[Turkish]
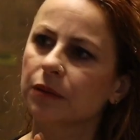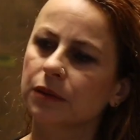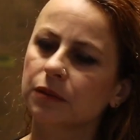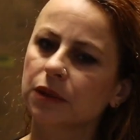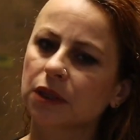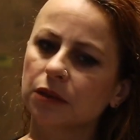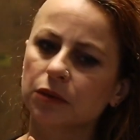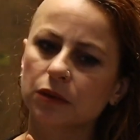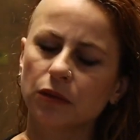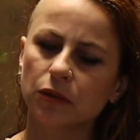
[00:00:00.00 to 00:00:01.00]
ben
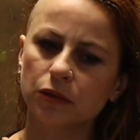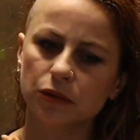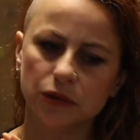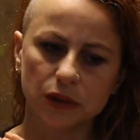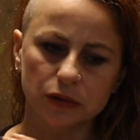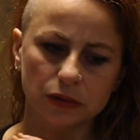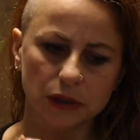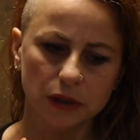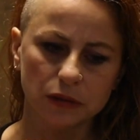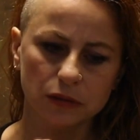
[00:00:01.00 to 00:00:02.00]
2013'te
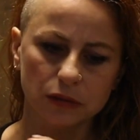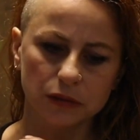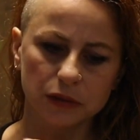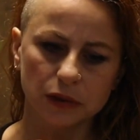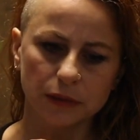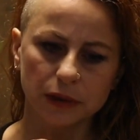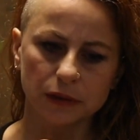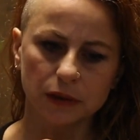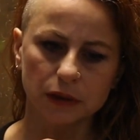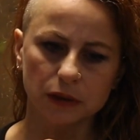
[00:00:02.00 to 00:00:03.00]
Türkiye'ye döndüğüm
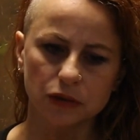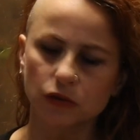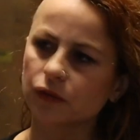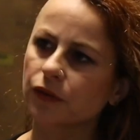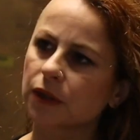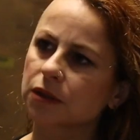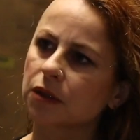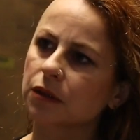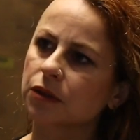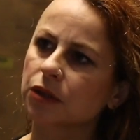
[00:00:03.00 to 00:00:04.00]
zaman e, çok
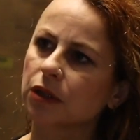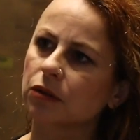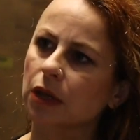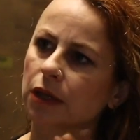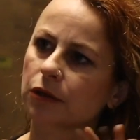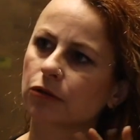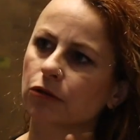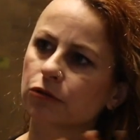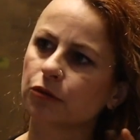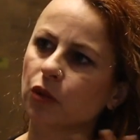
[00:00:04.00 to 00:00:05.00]
fazla şey olayları
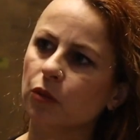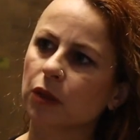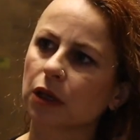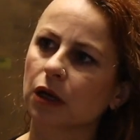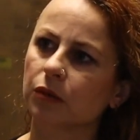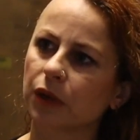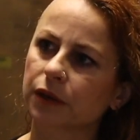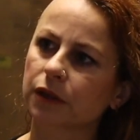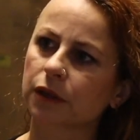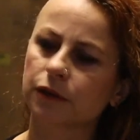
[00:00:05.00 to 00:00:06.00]
oldu. Bombalar
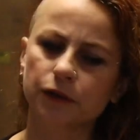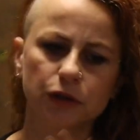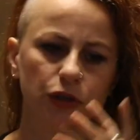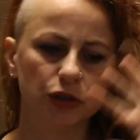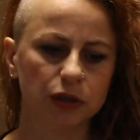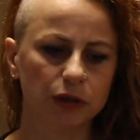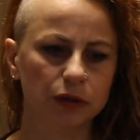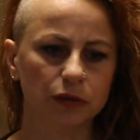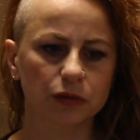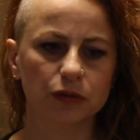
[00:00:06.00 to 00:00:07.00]
patladı. Hı hı,
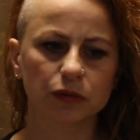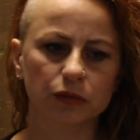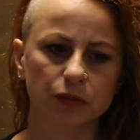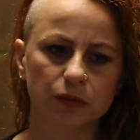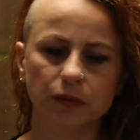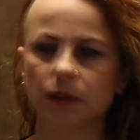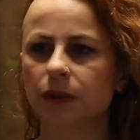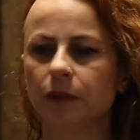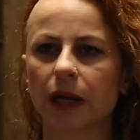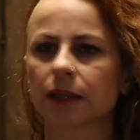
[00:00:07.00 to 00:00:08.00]
işte
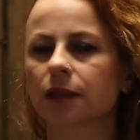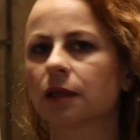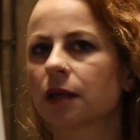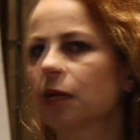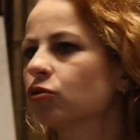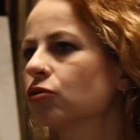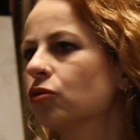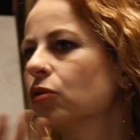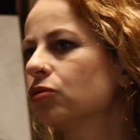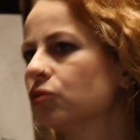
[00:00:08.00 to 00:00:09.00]
belki de daha
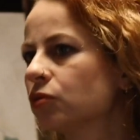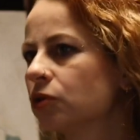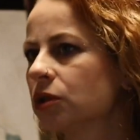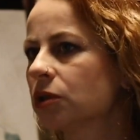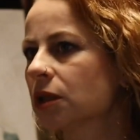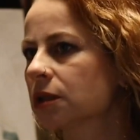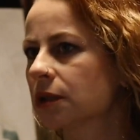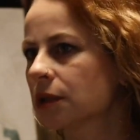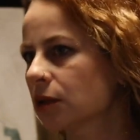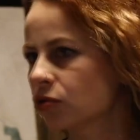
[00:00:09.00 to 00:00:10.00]
çok gördüğümüz için
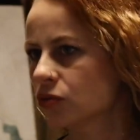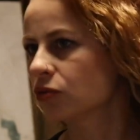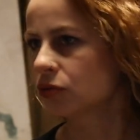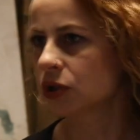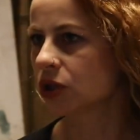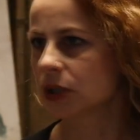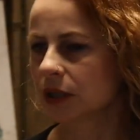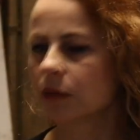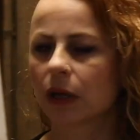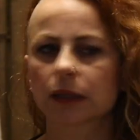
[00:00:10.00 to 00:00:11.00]
aslında daha çok olduğu için
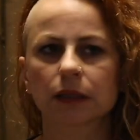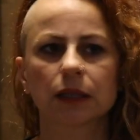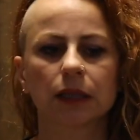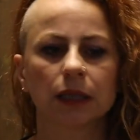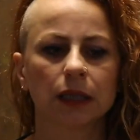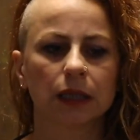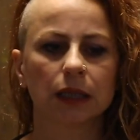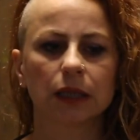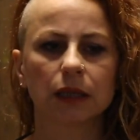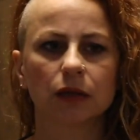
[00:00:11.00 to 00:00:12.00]
değil belki.
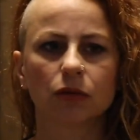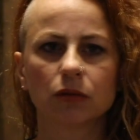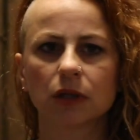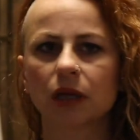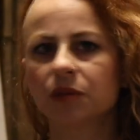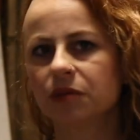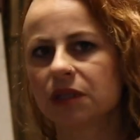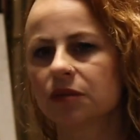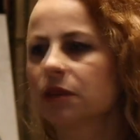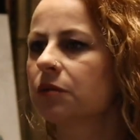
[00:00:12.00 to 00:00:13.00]
E, onlar benim
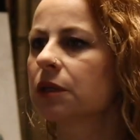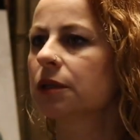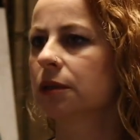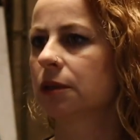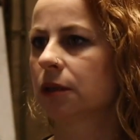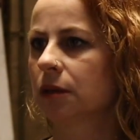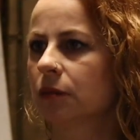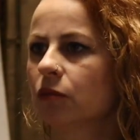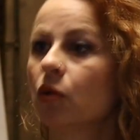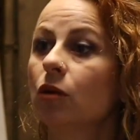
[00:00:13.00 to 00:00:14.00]
resimlerime girdi.
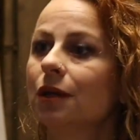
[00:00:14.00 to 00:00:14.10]
Bu